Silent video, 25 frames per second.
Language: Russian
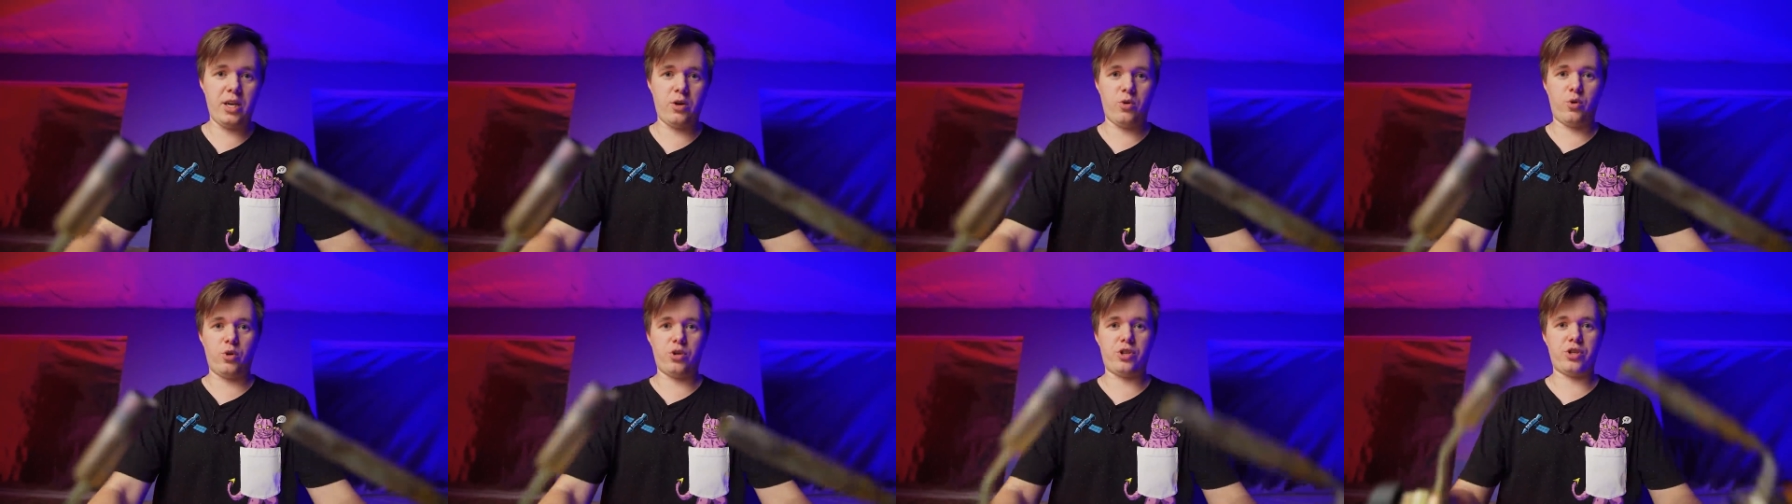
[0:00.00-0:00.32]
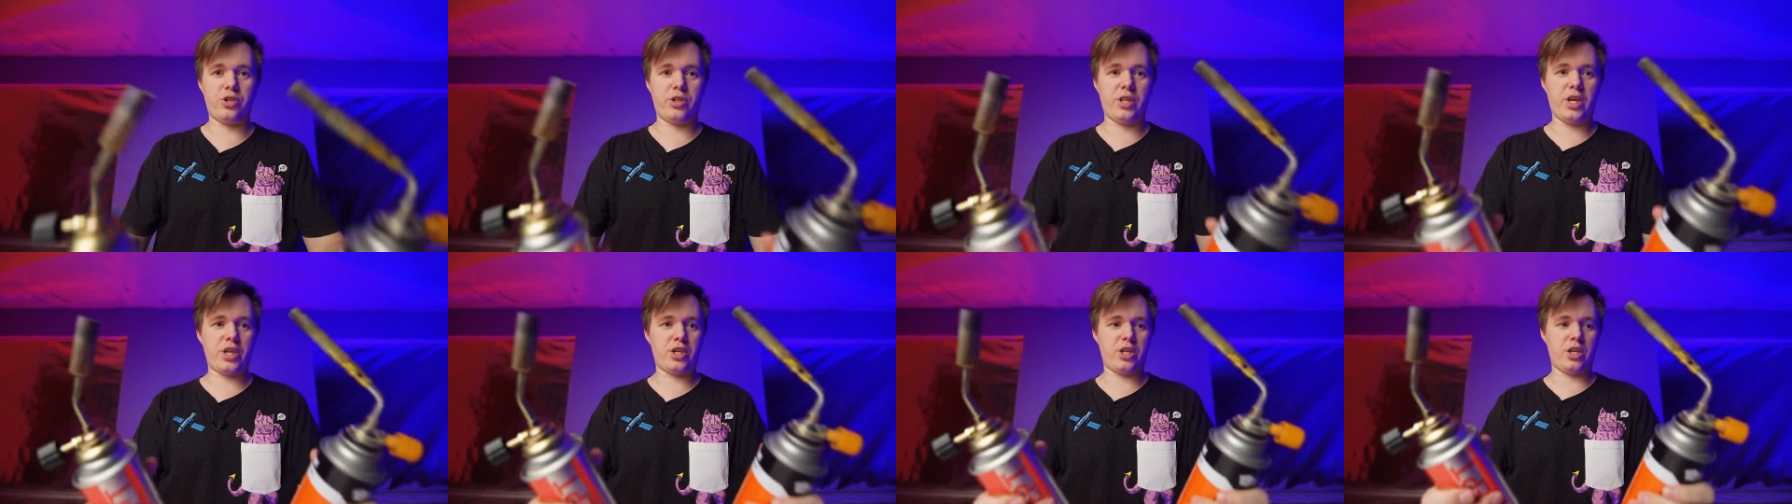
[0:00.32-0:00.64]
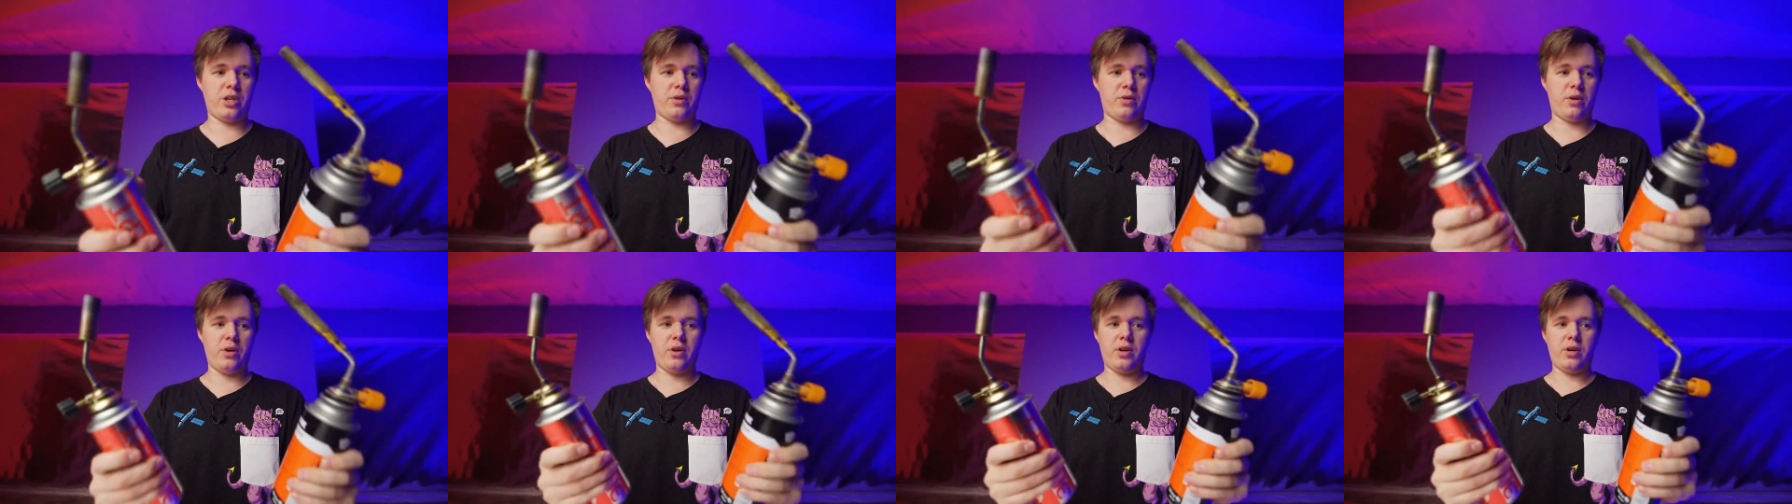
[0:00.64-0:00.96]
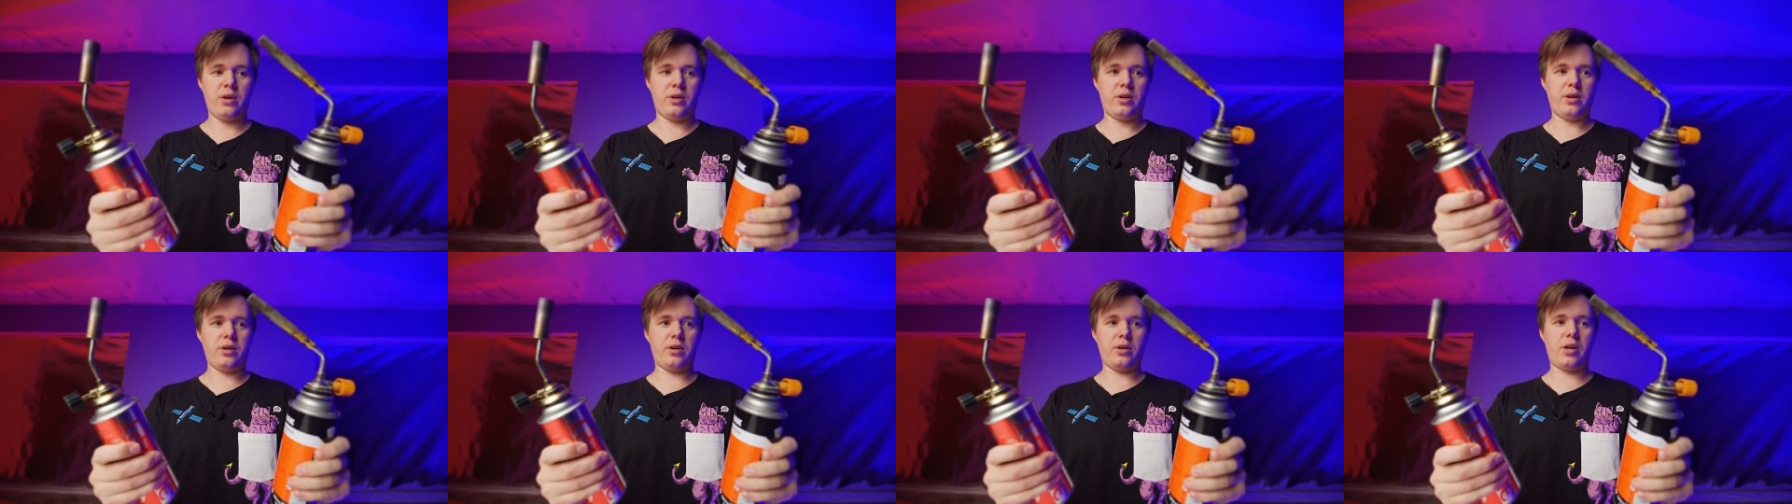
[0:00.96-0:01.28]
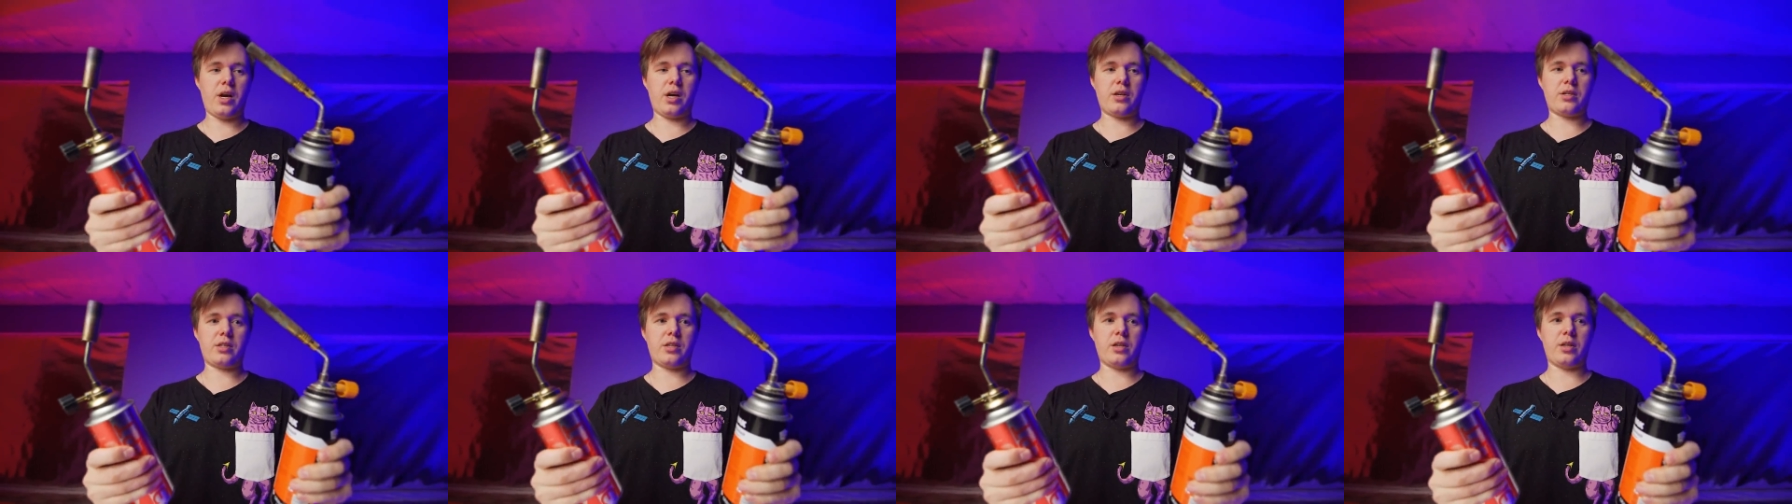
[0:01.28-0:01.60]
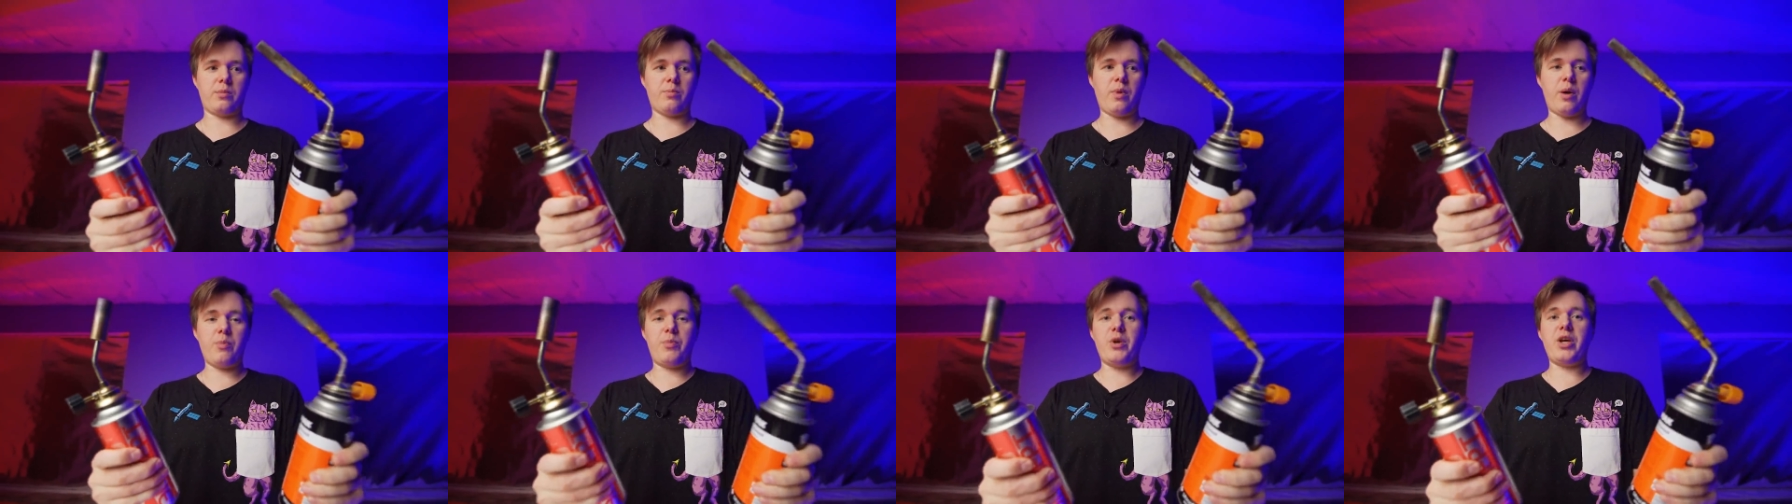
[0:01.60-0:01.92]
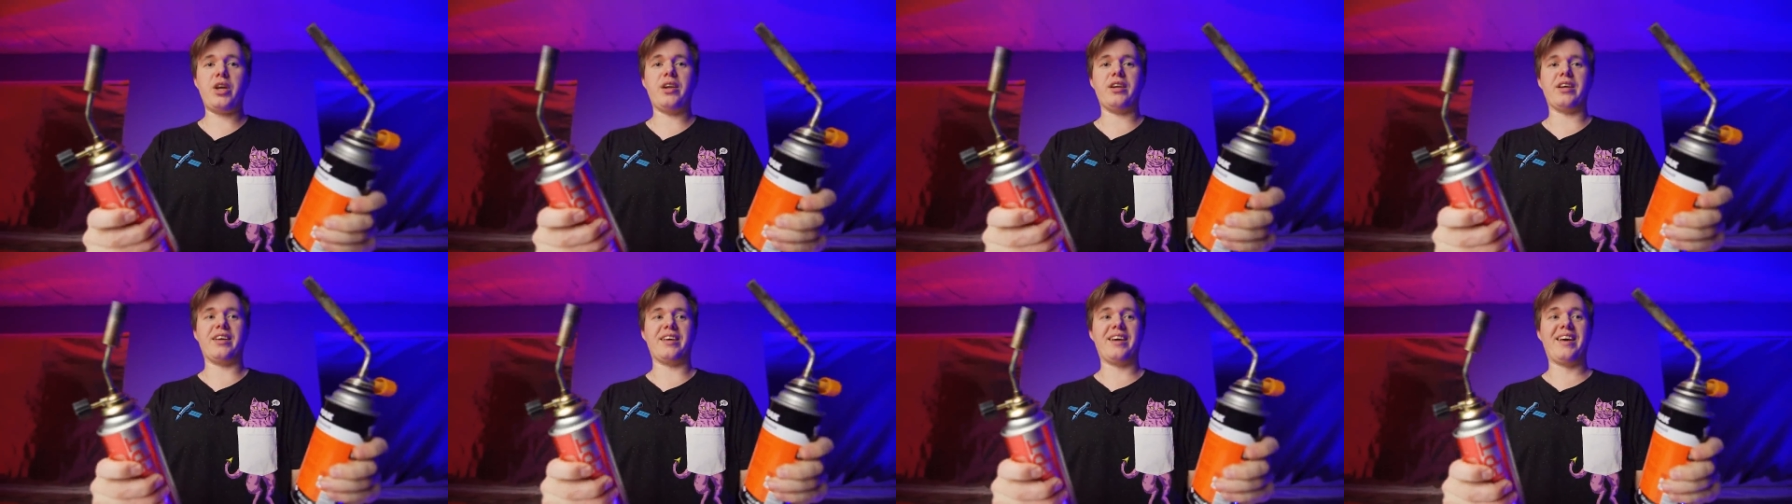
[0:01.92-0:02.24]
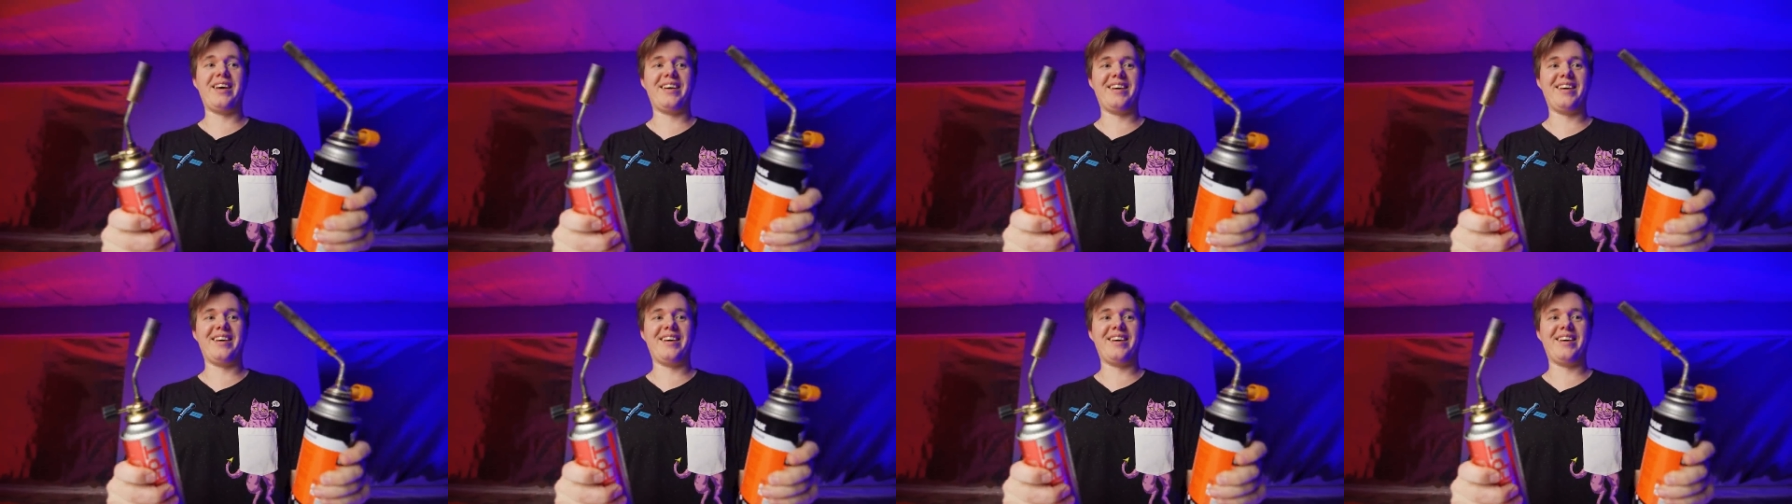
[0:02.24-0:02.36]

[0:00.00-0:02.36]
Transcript: очень даже, э, как сказать, мобильный.